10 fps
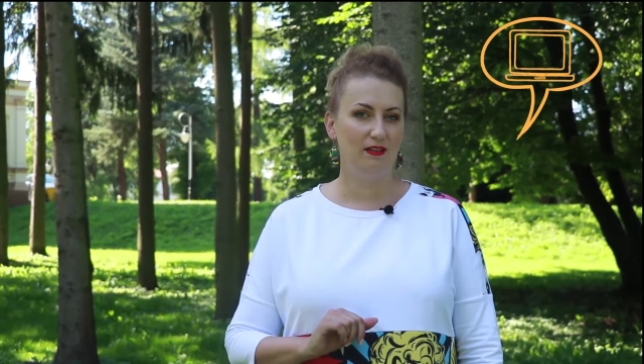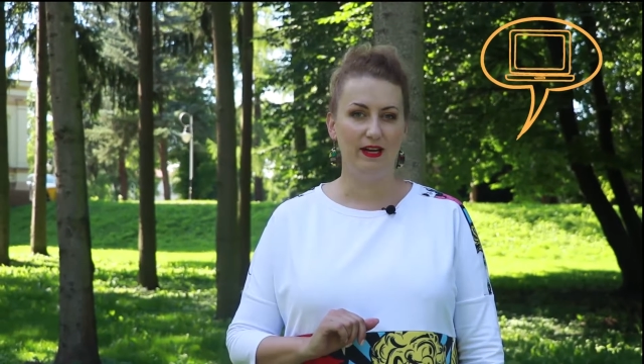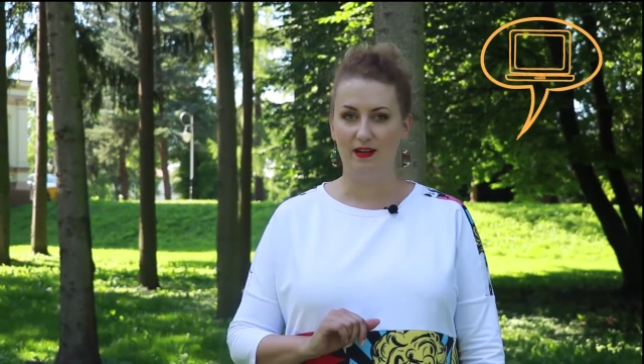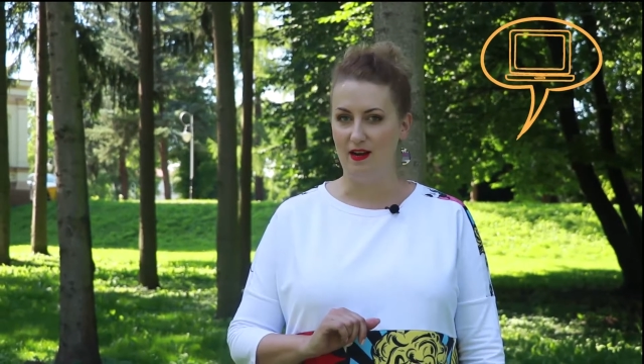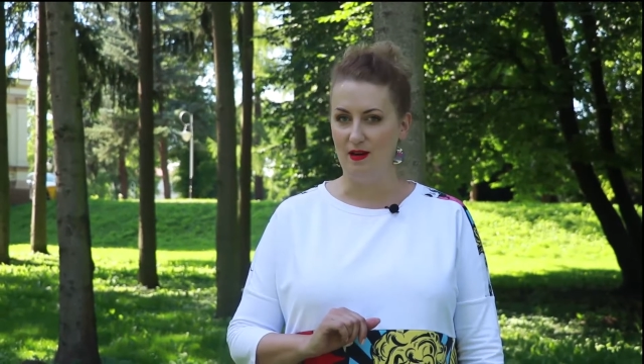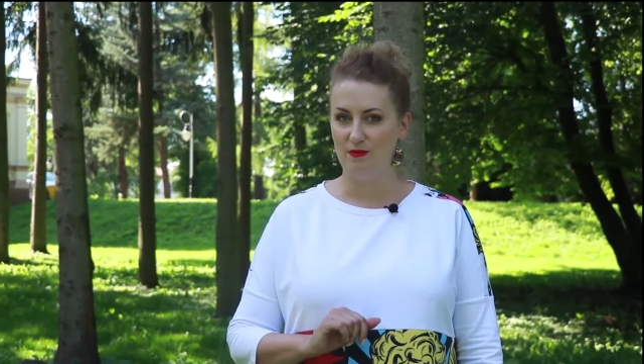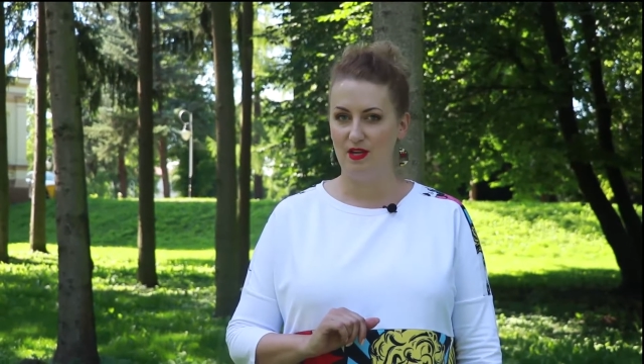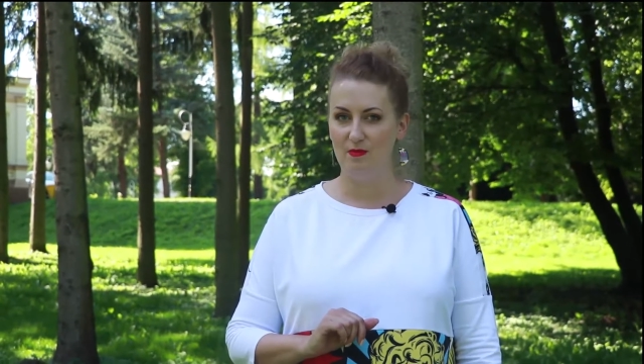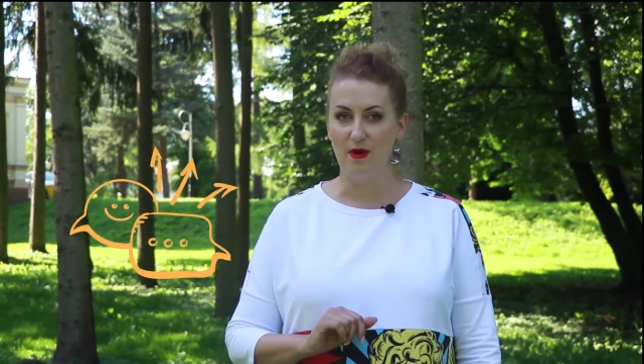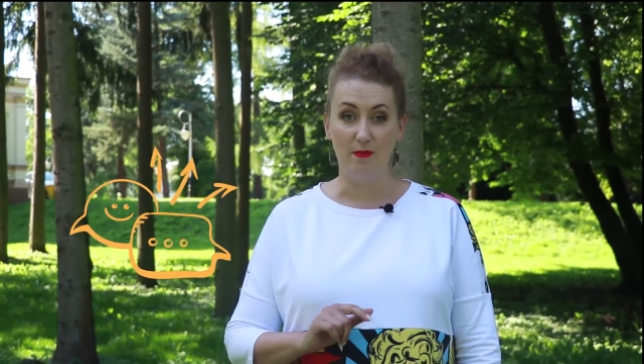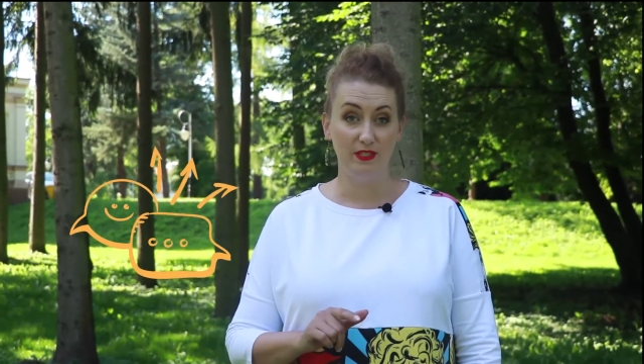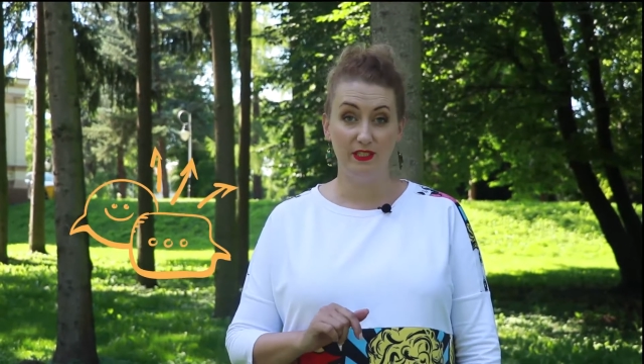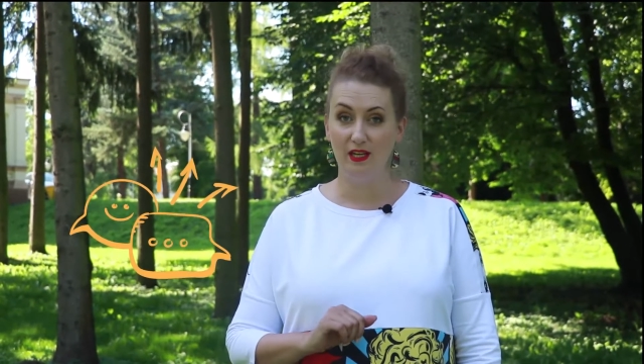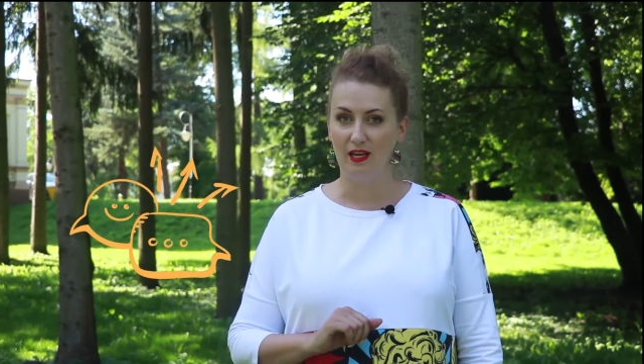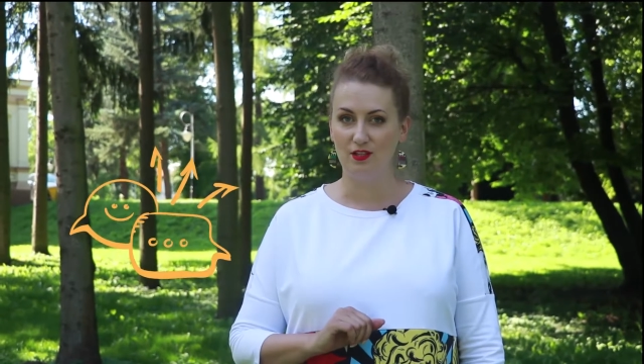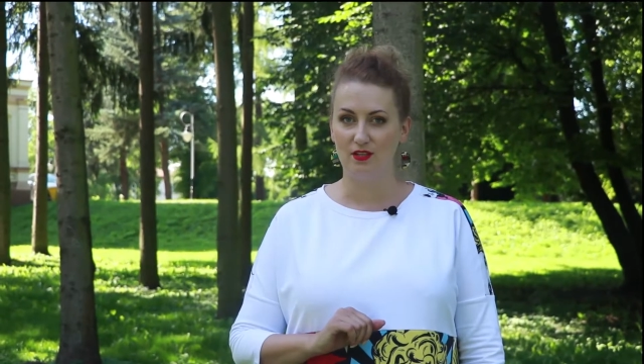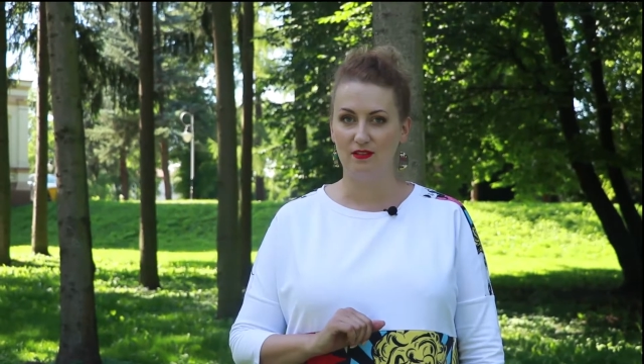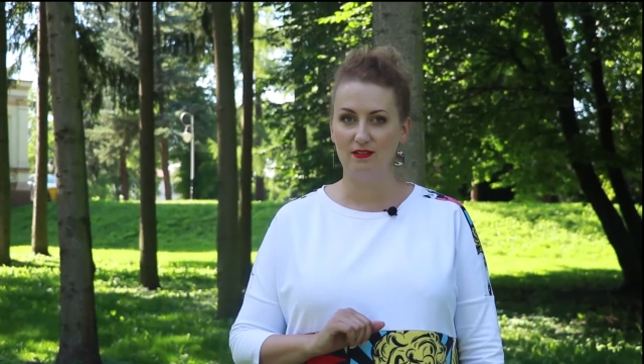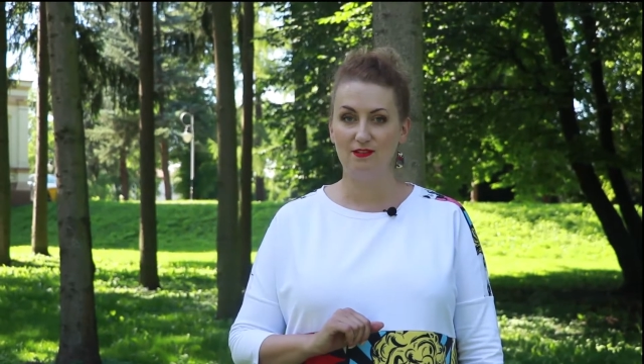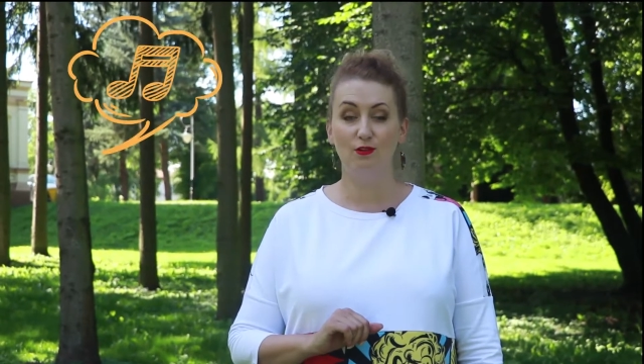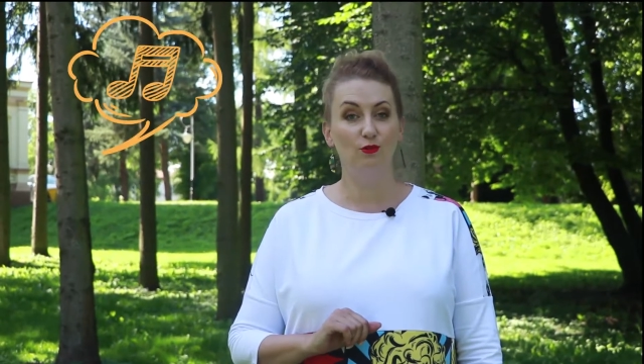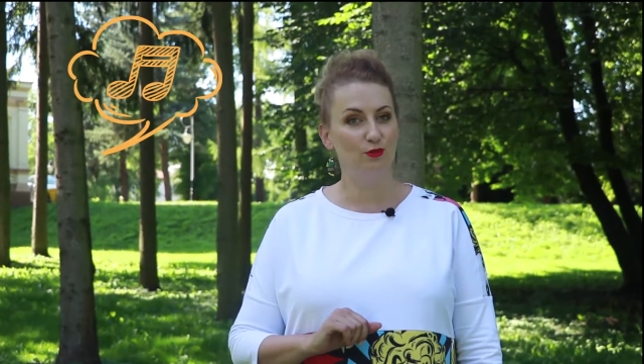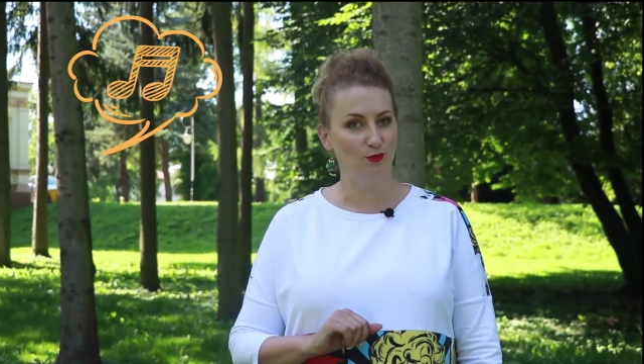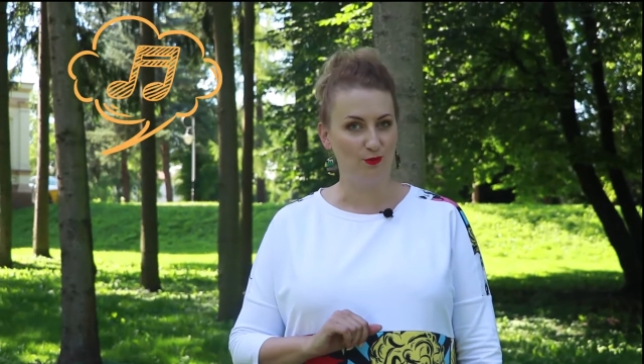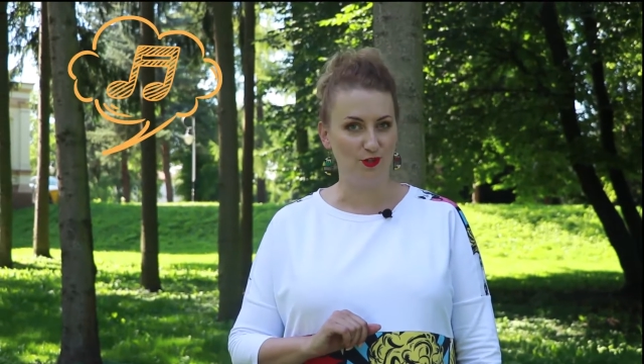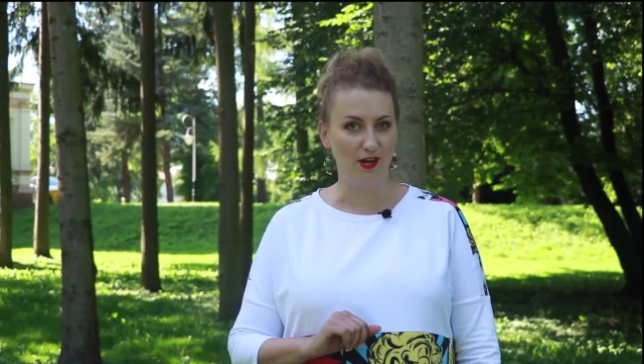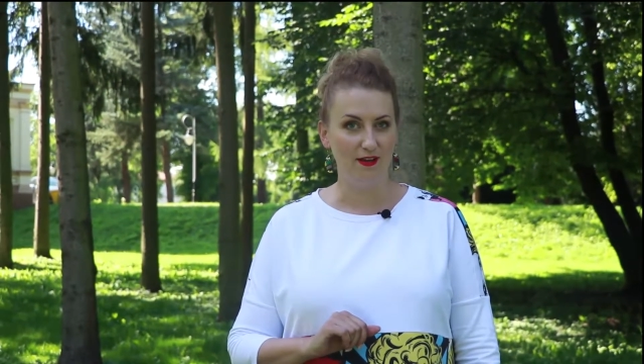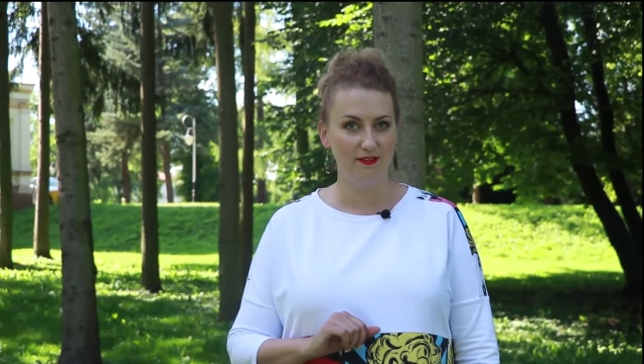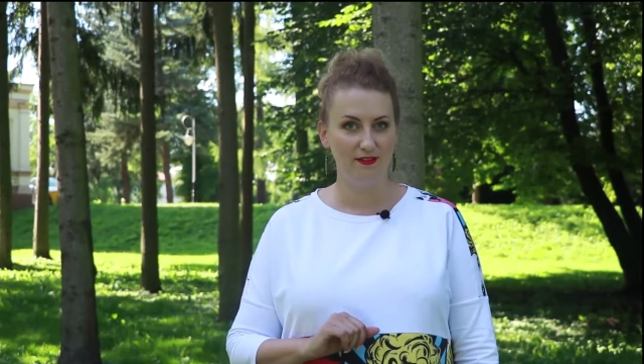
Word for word: reklamie, public relations, kulturze,